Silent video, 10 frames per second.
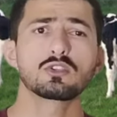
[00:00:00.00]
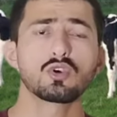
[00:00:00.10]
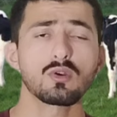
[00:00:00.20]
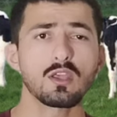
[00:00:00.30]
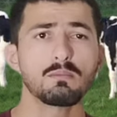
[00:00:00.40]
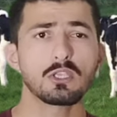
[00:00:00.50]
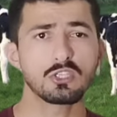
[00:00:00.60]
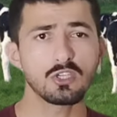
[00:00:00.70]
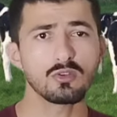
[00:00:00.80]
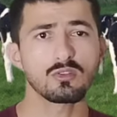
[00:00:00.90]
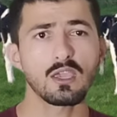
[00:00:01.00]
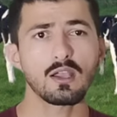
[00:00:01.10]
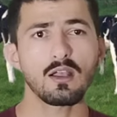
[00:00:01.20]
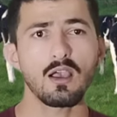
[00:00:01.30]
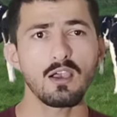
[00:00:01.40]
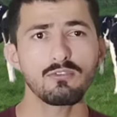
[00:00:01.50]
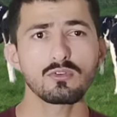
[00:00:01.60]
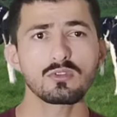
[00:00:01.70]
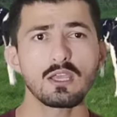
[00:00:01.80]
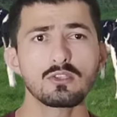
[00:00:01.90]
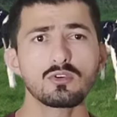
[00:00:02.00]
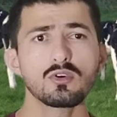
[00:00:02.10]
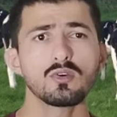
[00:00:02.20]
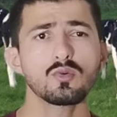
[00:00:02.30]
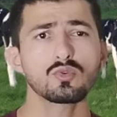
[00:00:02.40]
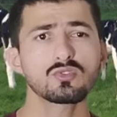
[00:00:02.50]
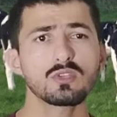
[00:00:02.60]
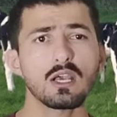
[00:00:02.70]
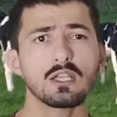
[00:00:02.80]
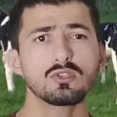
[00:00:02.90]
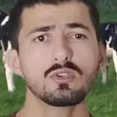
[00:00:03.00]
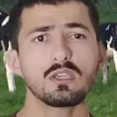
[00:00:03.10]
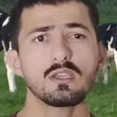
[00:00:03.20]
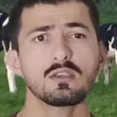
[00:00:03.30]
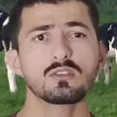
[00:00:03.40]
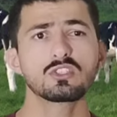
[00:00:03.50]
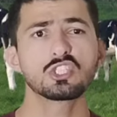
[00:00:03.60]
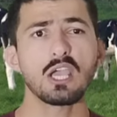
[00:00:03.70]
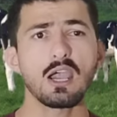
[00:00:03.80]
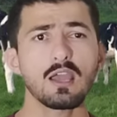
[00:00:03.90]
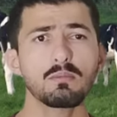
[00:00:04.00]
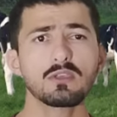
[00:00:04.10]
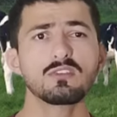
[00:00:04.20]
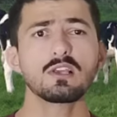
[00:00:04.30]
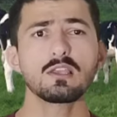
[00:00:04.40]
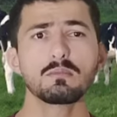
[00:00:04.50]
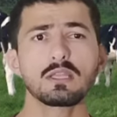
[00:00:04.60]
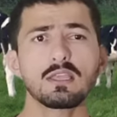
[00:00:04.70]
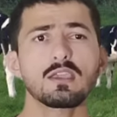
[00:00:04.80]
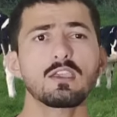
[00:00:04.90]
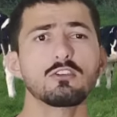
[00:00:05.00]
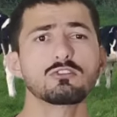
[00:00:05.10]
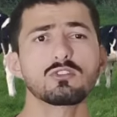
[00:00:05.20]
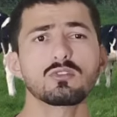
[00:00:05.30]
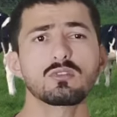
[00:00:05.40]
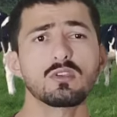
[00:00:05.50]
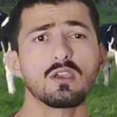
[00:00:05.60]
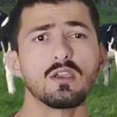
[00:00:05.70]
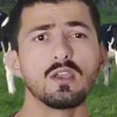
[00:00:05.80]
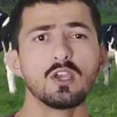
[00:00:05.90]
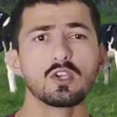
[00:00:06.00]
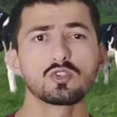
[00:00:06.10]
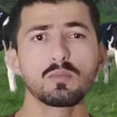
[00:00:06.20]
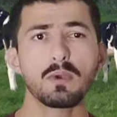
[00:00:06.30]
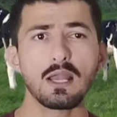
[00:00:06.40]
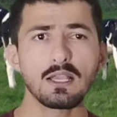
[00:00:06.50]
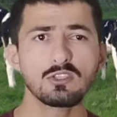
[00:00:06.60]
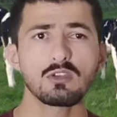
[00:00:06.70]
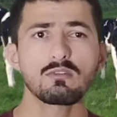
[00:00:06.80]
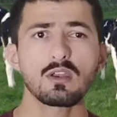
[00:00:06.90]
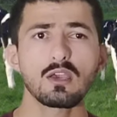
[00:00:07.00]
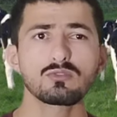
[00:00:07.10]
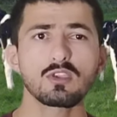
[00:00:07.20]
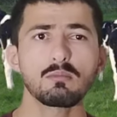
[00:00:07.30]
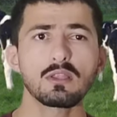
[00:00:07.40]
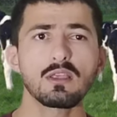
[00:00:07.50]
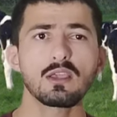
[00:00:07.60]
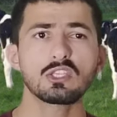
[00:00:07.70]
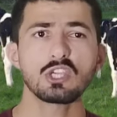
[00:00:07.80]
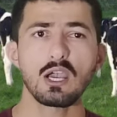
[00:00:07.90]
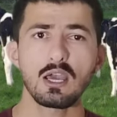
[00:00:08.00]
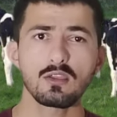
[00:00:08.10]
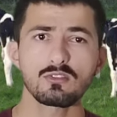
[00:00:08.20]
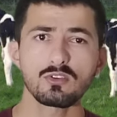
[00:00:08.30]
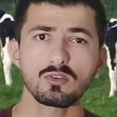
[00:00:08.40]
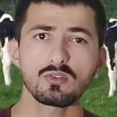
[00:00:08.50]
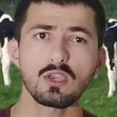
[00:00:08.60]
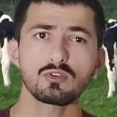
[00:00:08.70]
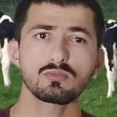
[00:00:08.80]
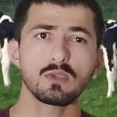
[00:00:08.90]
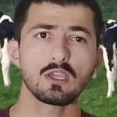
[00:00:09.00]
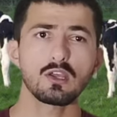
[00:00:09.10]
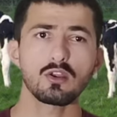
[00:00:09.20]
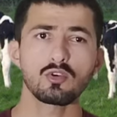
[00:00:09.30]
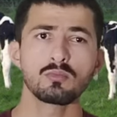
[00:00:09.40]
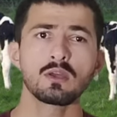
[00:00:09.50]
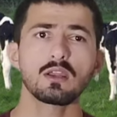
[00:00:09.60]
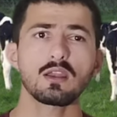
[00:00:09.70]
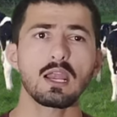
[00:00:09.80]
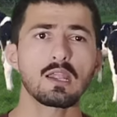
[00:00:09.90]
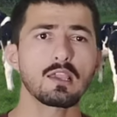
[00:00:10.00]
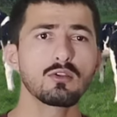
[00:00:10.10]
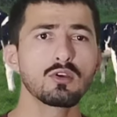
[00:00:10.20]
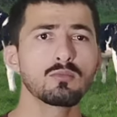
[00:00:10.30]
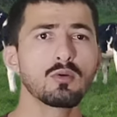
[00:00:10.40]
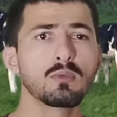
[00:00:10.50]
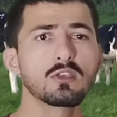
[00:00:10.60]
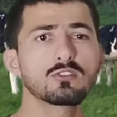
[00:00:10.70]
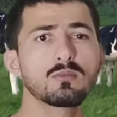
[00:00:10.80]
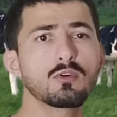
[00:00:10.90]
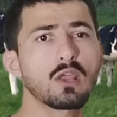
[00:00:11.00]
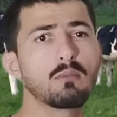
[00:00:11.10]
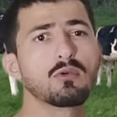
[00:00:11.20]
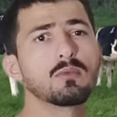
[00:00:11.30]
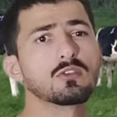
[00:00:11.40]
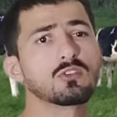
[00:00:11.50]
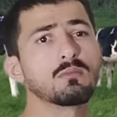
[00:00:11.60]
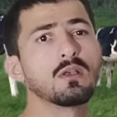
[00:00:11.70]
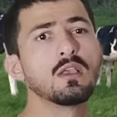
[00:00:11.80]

छोटे बच्चे होते हैं काफ होता है जो उसका चार बेसिकली मैदे के हिस्से होते हैं जो बड़ा जानवर है उसके मैदे के चार हिस्से होते हैं उसमें एक र्यूमन रेटिकुलम ओमेजम और एबोमेजम